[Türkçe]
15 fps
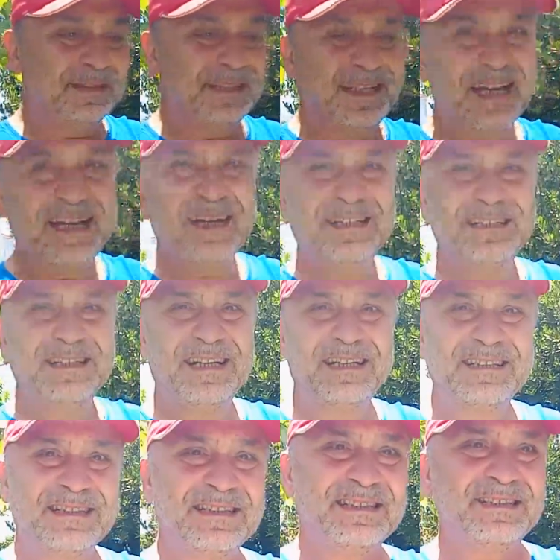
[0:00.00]
Gelenler
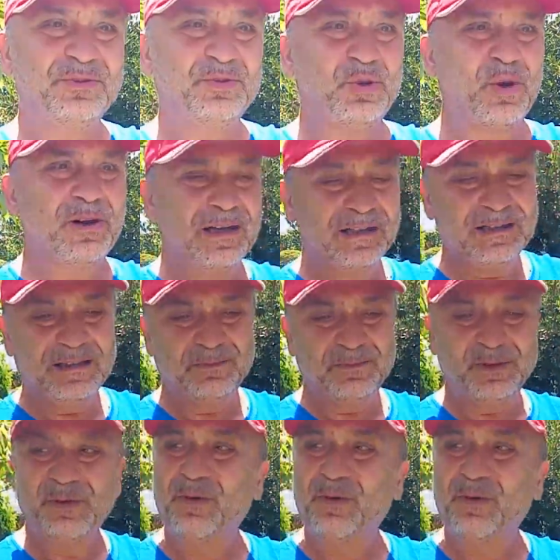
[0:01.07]
çoğaldı mı